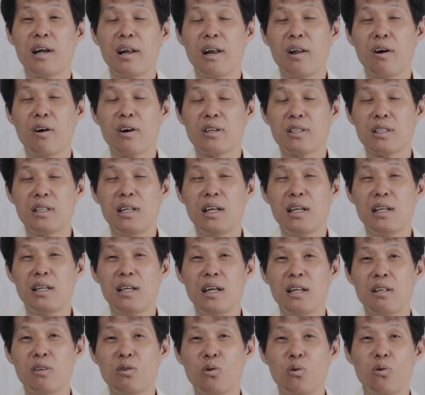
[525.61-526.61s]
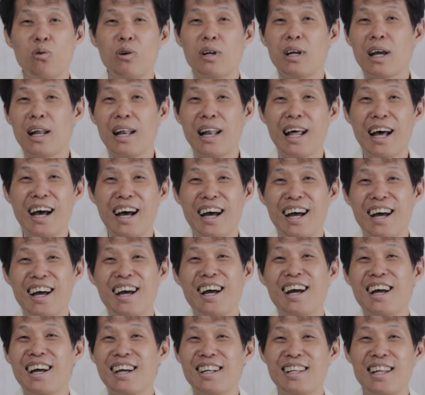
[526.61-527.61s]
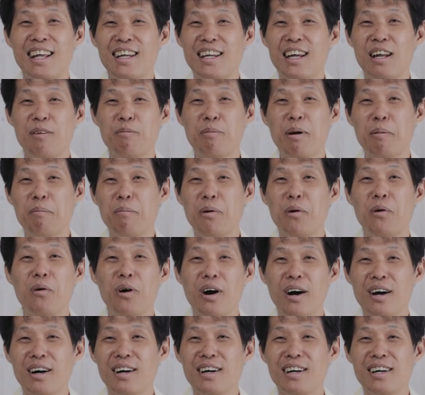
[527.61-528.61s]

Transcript: เราก็จะได้กินทุเรียนและได้กินมะม่วง